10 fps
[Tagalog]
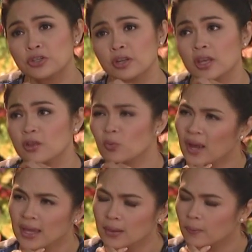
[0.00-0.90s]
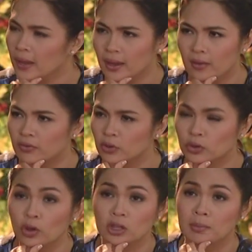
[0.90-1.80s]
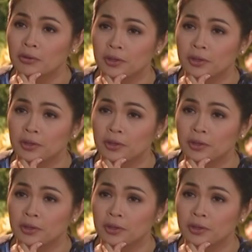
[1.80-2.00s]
together, why why haven't you talked about it?